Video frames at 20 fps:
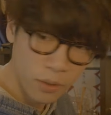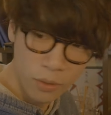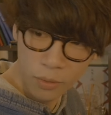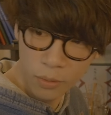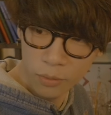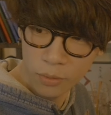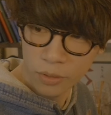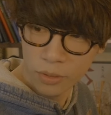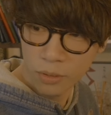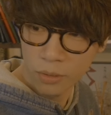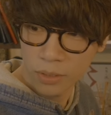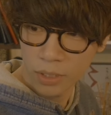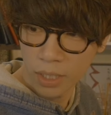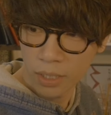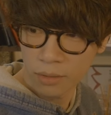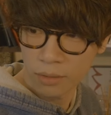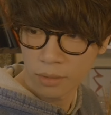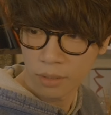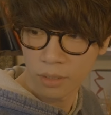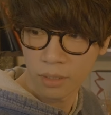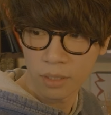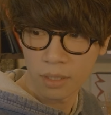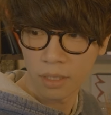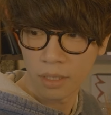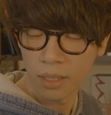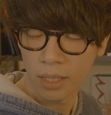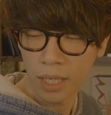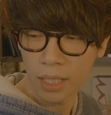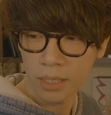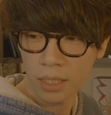この後ろにある
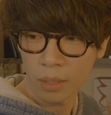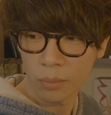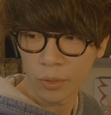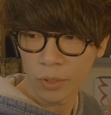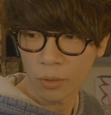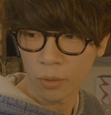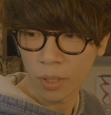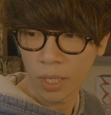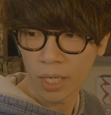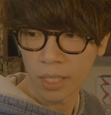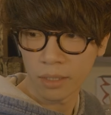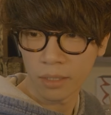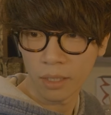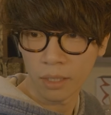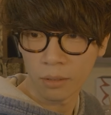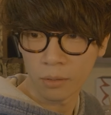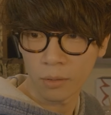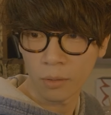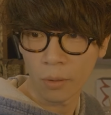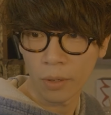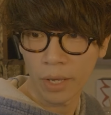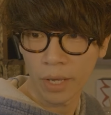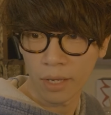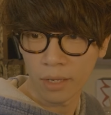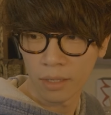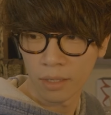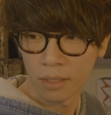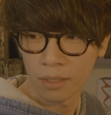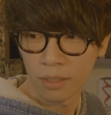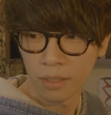熱海と書いてあるトレー、
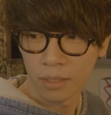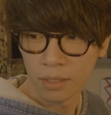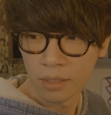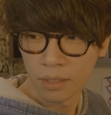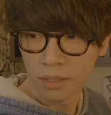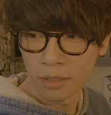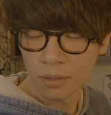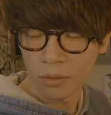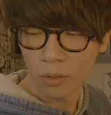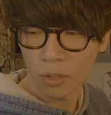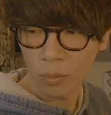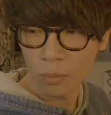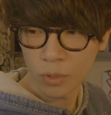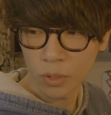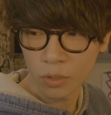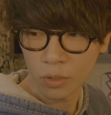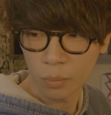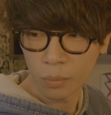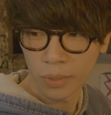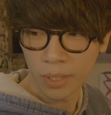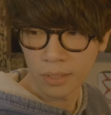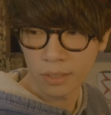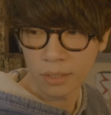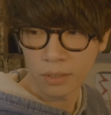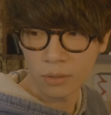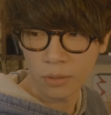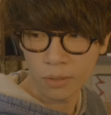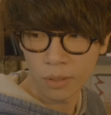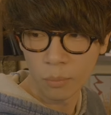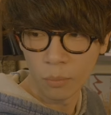これもちょっと
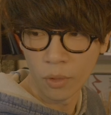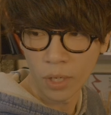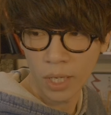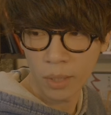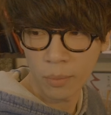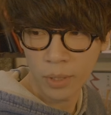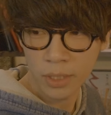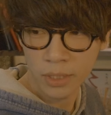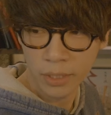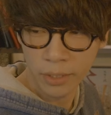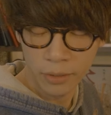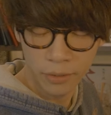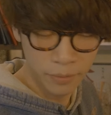プレゼントでもらいました